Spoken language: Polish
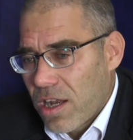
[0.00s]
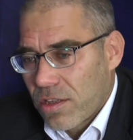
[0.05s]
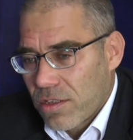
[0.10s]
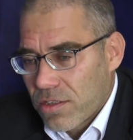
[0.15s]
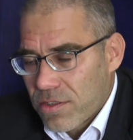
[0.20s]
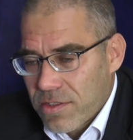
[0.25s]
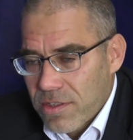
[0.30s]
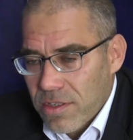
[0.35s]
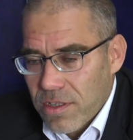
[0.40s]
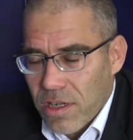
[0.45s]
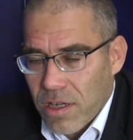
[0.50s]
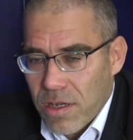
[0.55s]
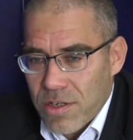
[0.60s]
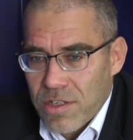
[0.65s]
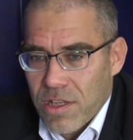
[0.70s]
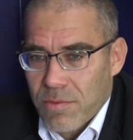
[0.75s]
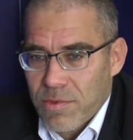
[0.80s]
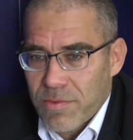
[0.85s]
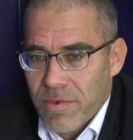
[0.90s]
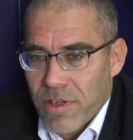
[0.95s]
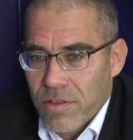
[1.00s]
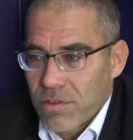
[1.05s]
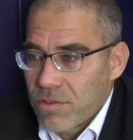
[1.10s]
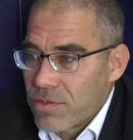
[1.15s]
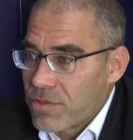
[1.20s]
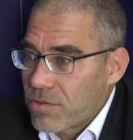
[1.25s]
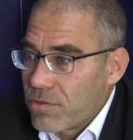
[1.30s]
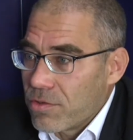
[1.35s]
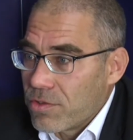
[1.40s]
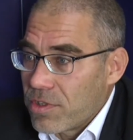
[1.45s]
Ale to jest jakaś tam sprawa do
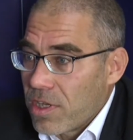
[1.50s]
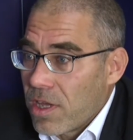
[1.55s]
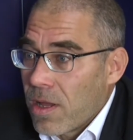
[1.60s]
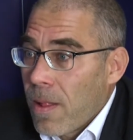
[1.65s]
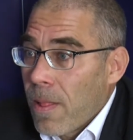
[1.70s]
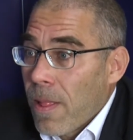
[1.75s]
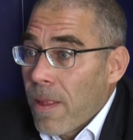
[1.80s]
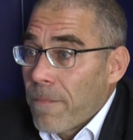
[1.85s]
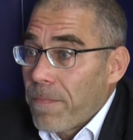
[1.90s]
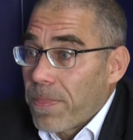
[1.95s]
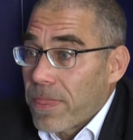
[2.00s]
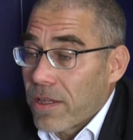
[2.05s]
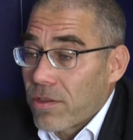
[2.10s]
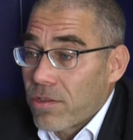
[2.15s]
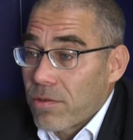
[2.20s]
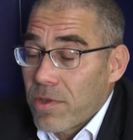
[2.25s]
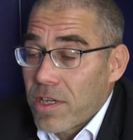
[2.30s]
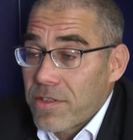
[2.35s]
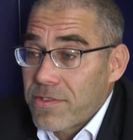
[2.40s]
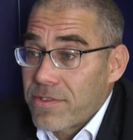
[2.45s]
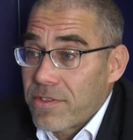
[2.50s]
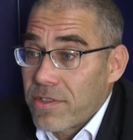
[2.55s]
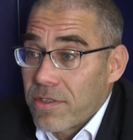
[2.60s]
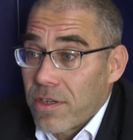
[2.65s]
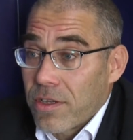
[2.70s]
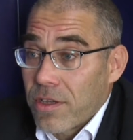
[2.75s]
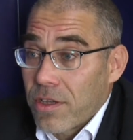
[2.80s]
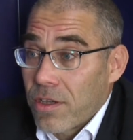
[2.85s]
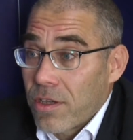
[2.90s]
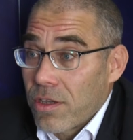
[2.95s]
dyskusji. Natomiast